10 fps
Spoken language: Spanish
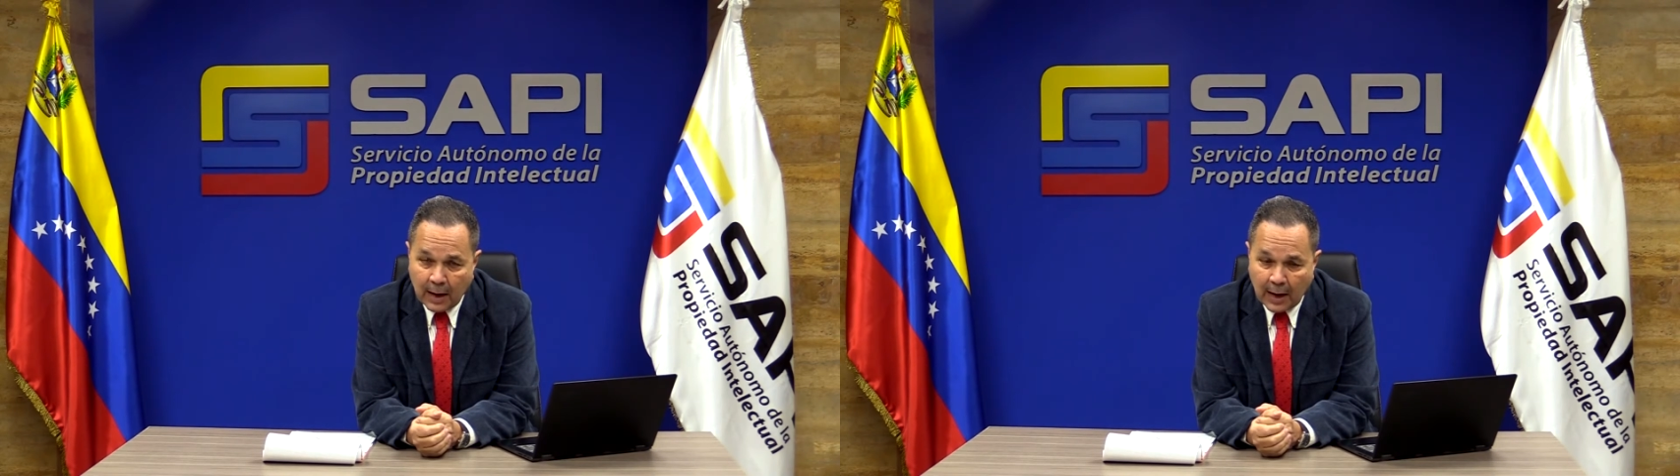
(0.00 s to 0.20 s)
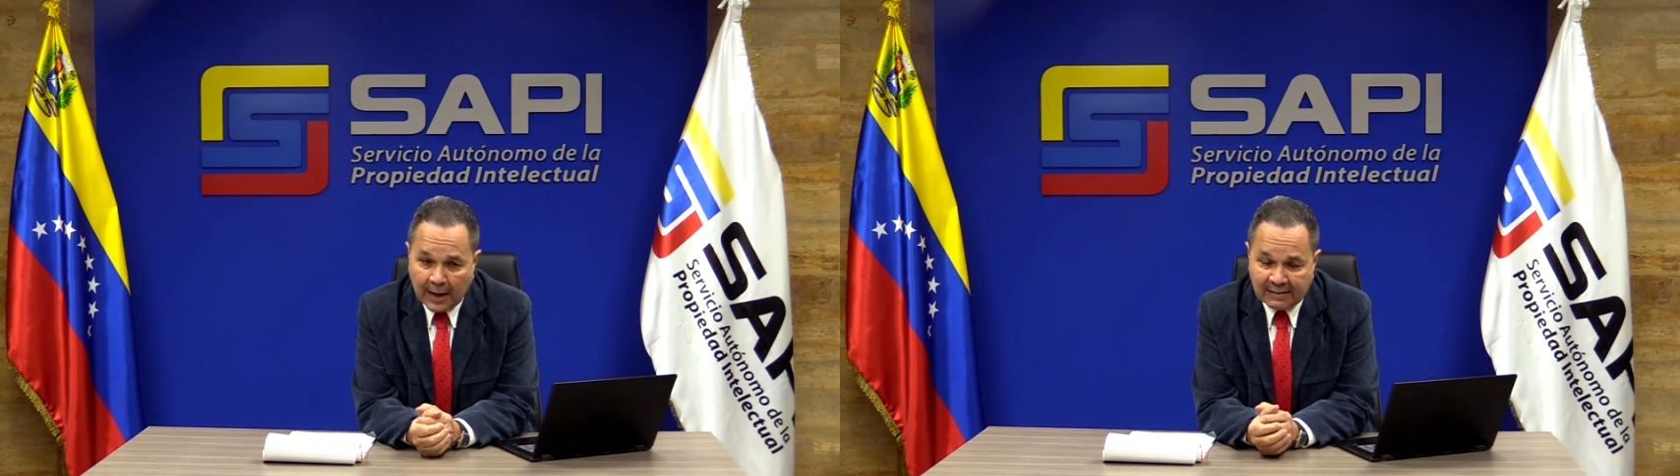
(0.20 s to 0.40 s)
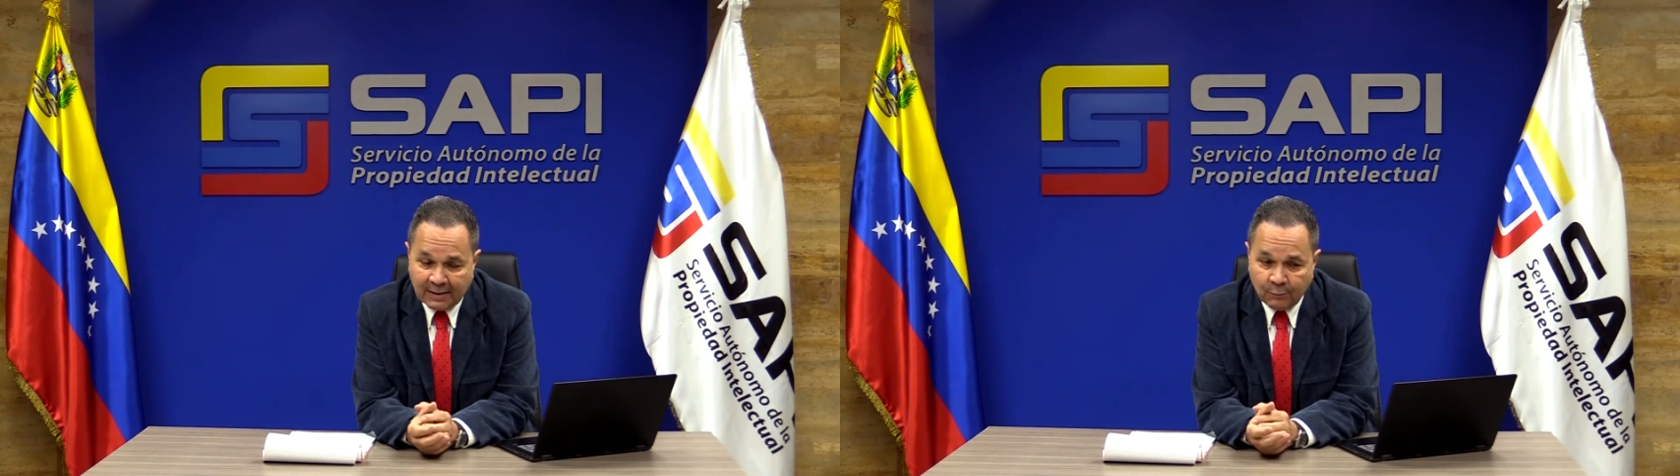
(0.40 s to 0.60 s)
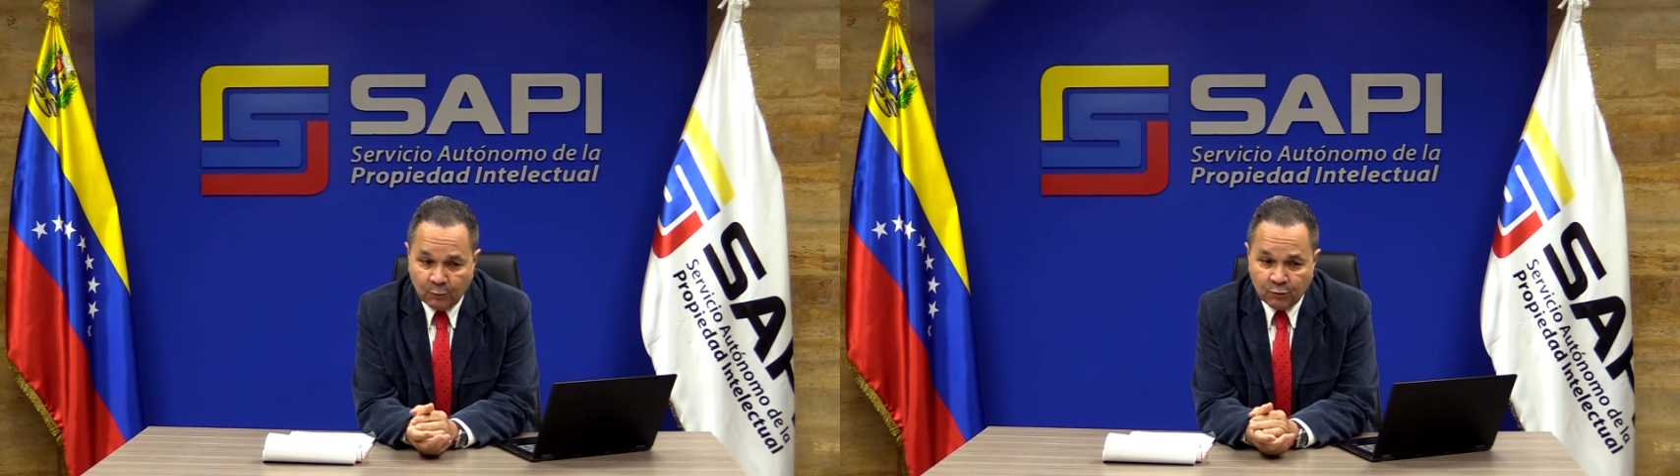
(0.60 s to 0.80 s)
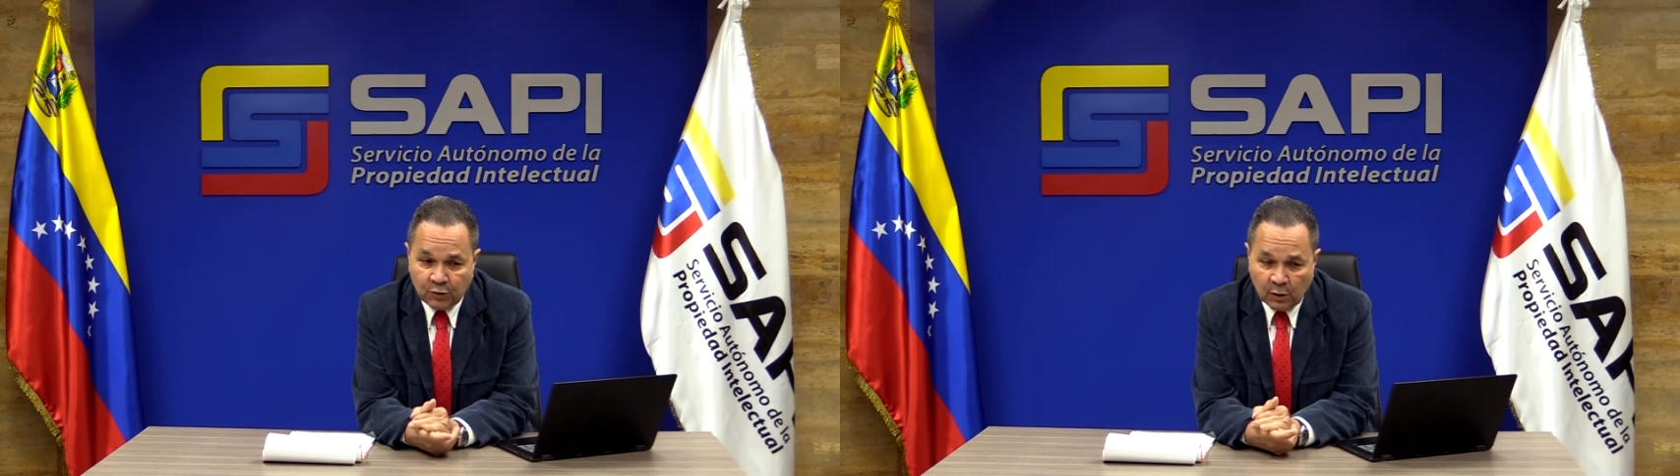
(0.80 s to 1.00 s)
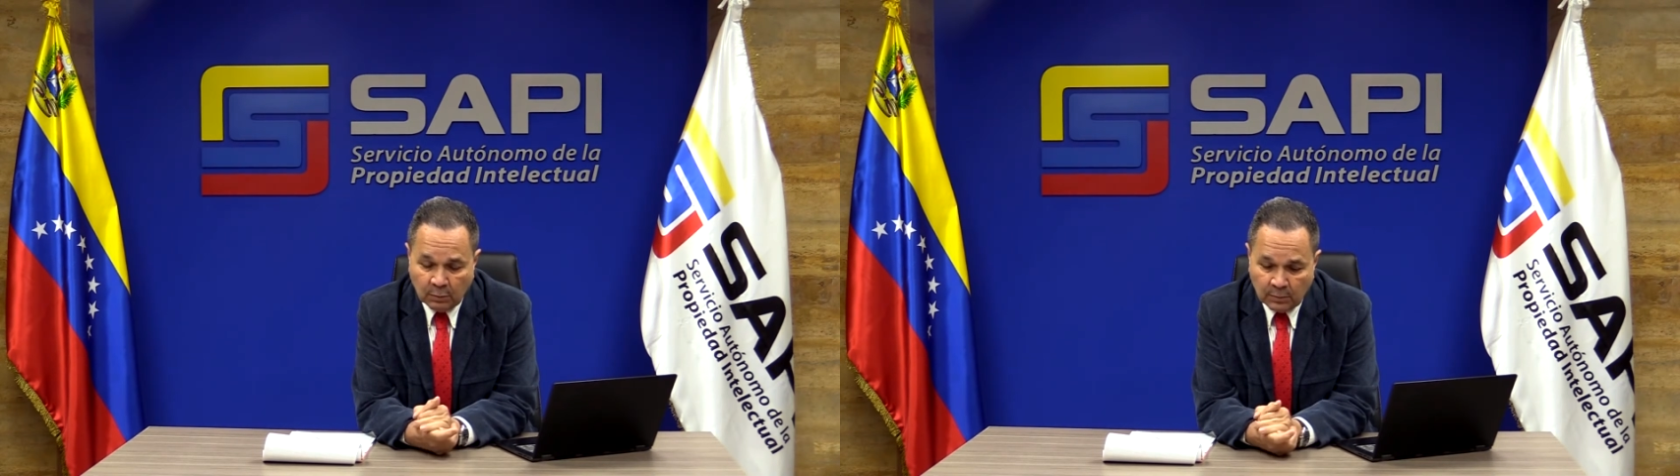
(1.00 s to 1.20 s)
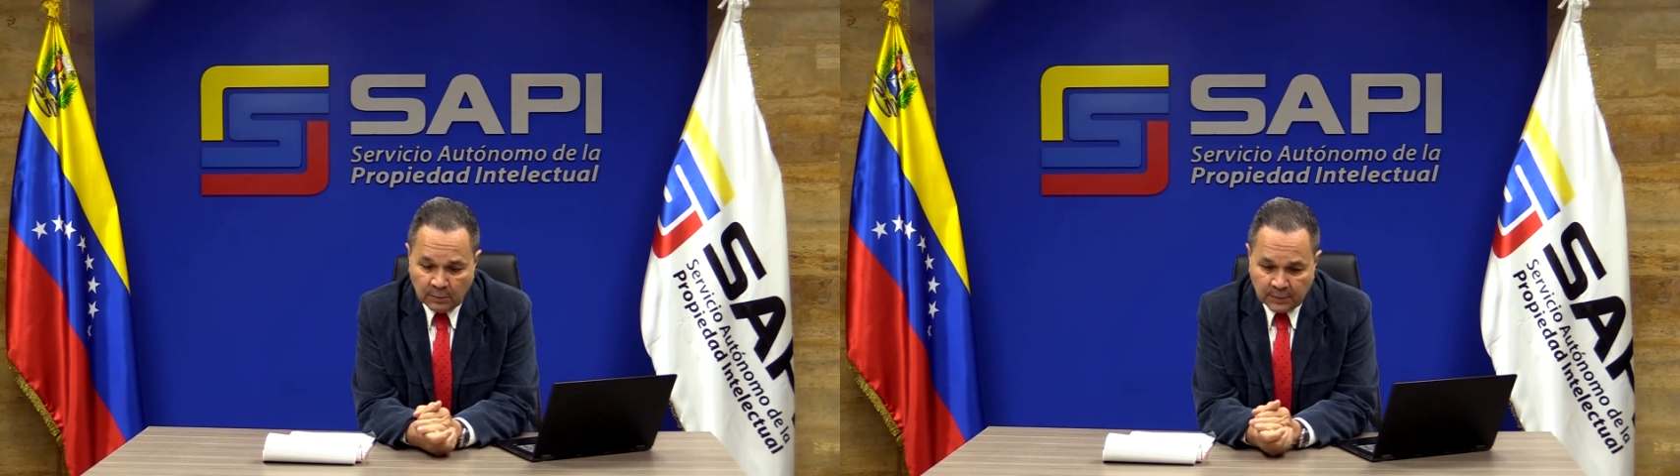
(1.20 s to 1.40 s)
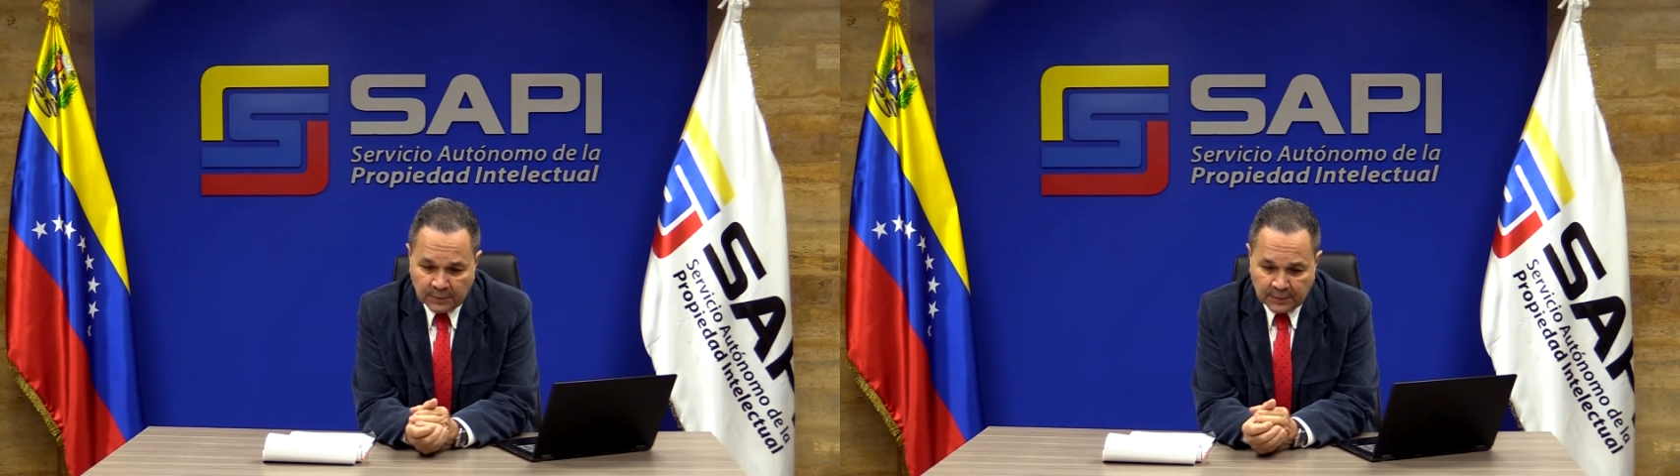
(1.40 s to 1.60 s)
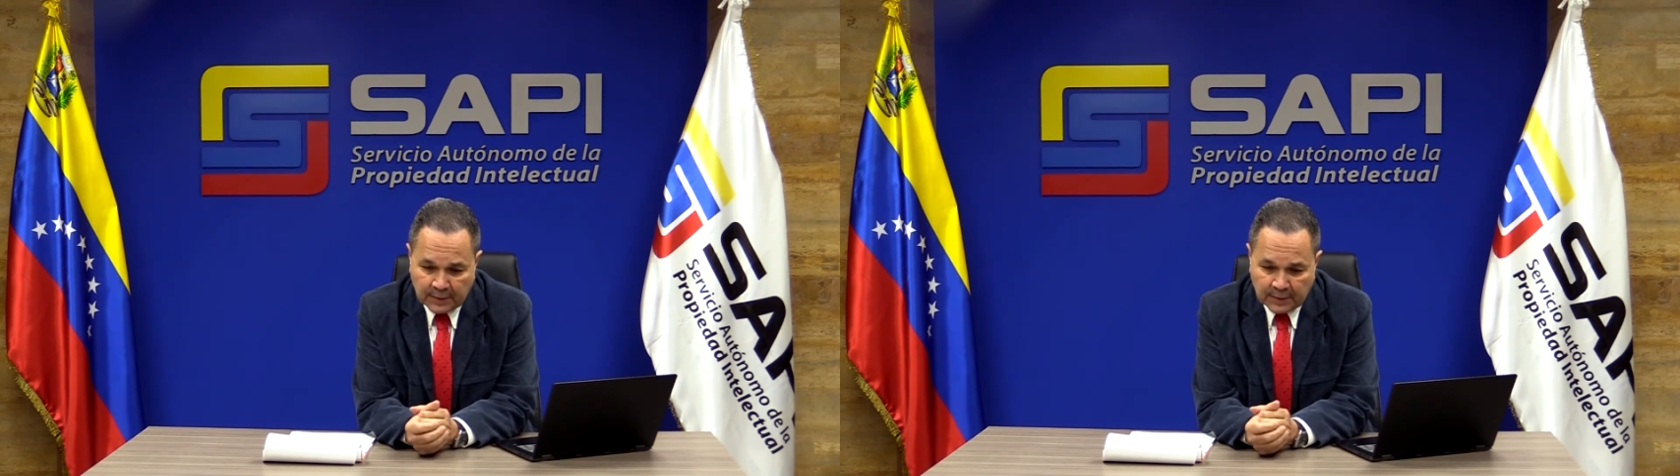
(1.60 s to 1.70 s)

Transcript: a esa función